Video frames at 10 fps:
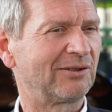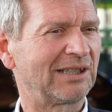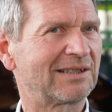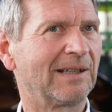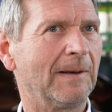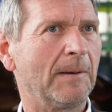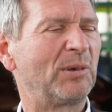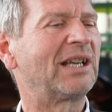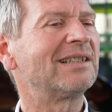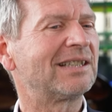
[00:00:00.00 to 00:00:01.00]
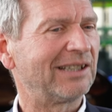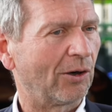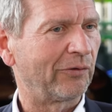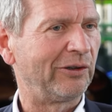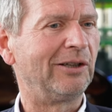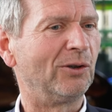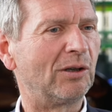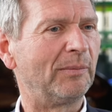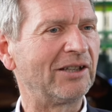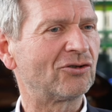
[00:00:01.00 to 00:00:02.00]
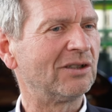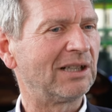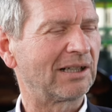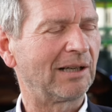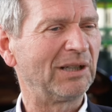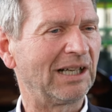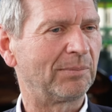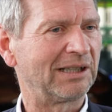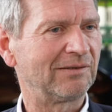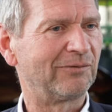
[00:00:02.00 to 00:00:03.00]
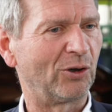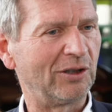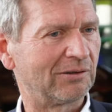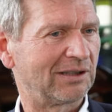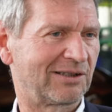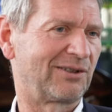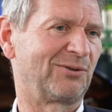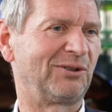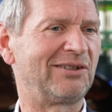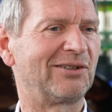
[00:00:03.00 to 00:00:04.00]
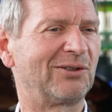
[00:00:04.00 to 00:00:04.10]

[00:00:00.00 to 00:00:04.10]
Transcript: Und das begeistert ja auch viele junge Menschen, die daran mitarbeiten wollen. Und das ist so diese